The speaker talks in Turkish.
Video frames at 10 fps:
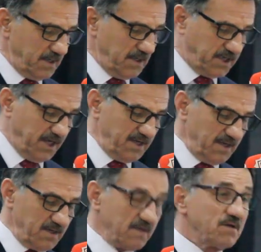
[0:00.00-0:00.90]

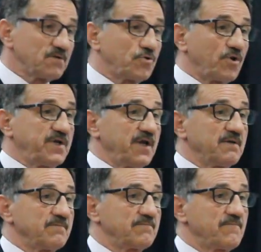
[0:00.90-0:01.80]
İki, TOKİ.
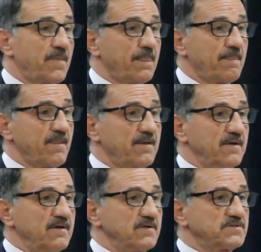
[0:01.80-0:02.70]

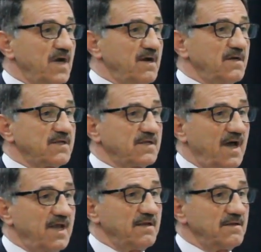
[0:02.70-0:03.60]
Çankırı'da
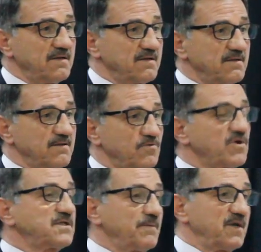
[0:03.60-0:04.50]
dahi
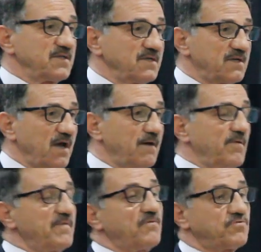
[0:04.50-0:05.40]
ulaşamadığın
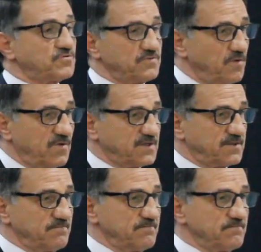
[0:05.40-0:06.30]
rakama ben kurşunda
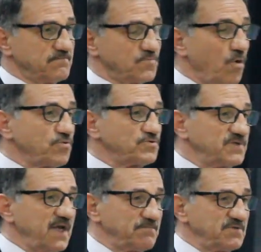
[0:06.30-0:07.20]
ulaştım.
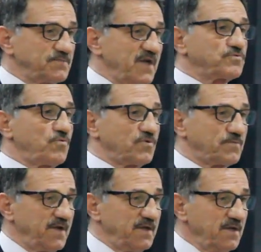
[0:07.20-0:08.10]
975
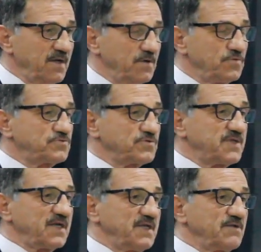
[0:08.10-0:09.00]
konut bir,
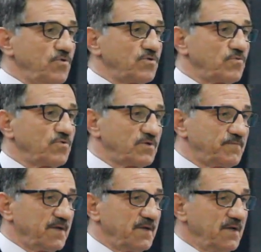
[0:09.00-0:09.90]
384
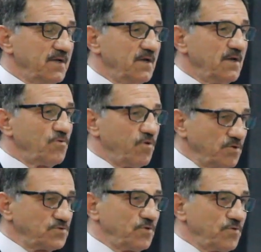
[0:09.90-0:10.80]
konut bir.
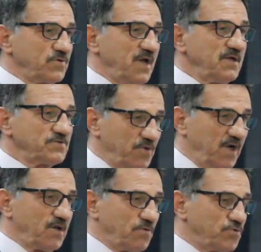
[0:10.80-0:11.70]
Konu sonunda şu
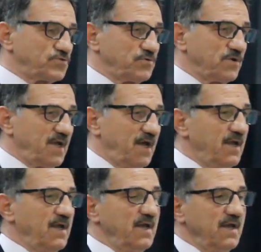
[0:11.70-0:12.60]
anda Kurşunlu'da
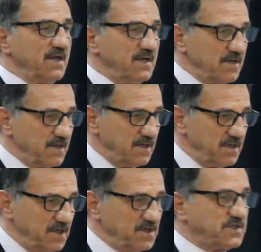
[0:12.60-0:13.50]

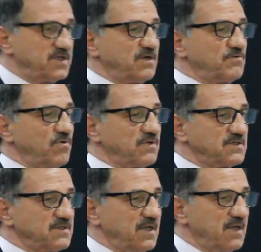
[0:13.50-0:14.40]
işsizlik
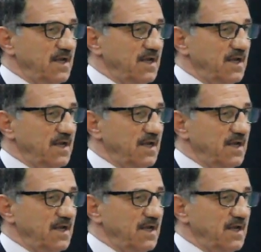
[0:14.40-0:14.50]
noktasında